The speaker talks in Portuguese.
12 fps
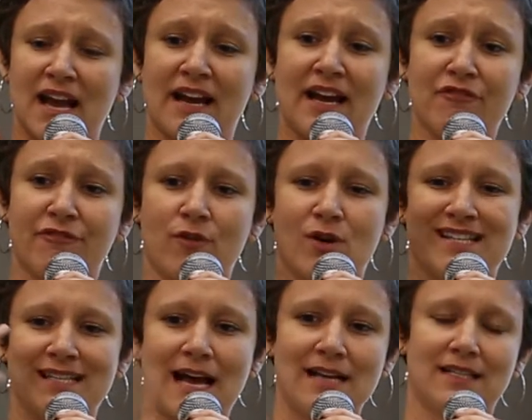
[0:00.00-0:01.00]

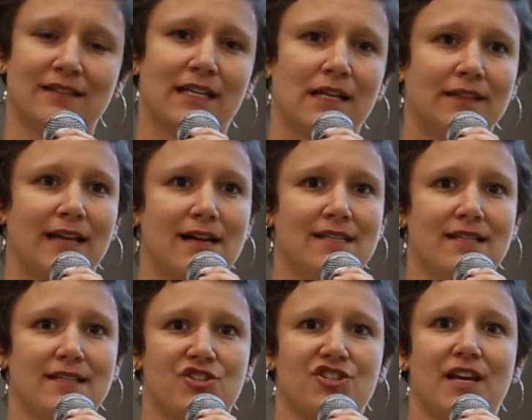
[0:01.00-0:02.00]
reforçar centralidades
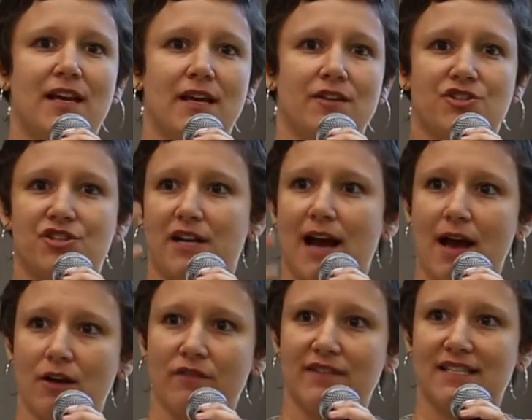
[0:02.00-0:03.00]
existentes,
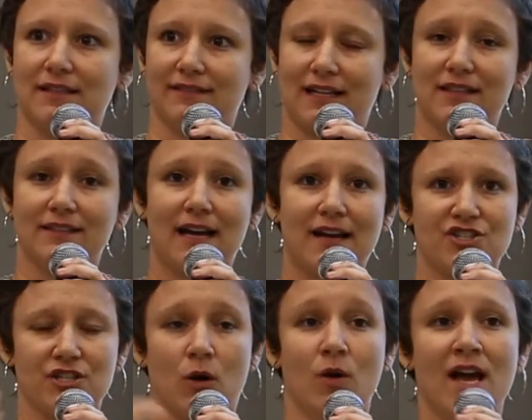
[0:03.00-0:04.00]
criar novas
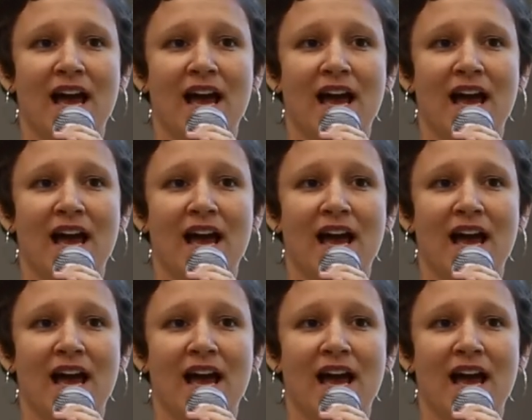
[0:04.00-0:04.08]
centralidades, não.